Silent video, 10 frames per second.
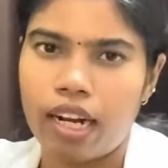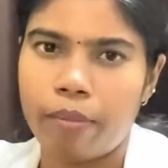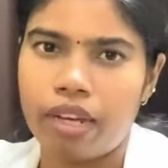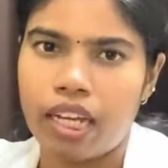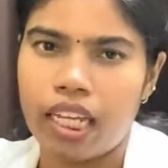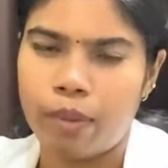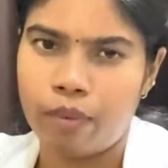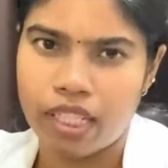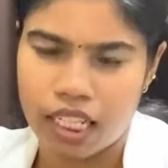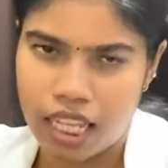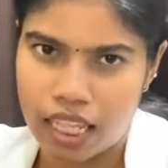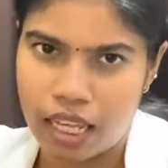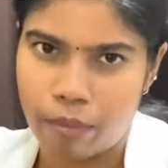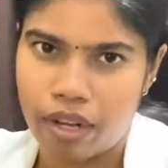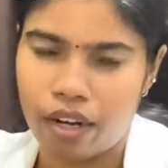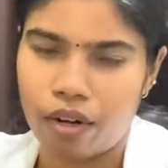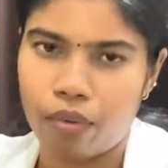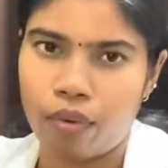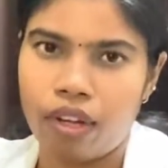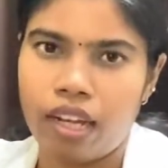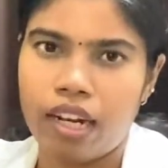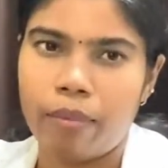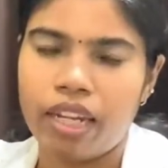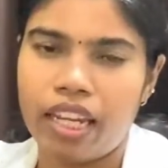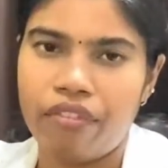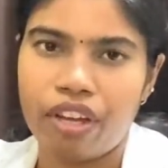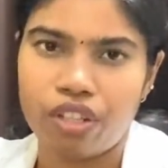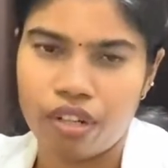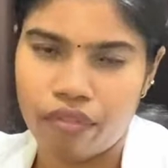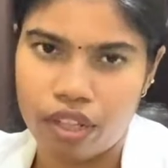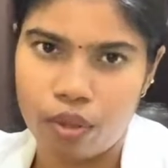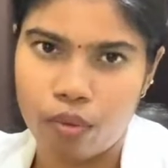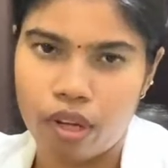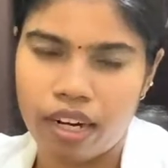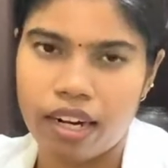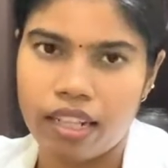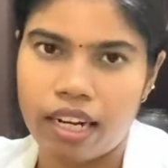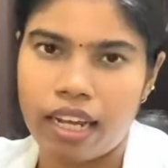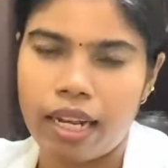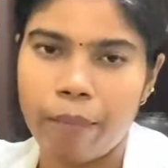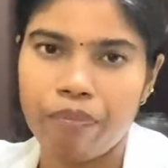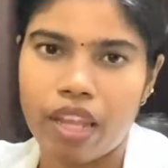நம்ம எதிர்ப்பு சக்தி அதிகமாக இருக்கணும் நம்மளுக்கு இன்ஃபெக்ஷன் வந்துருங்கன்றதுனால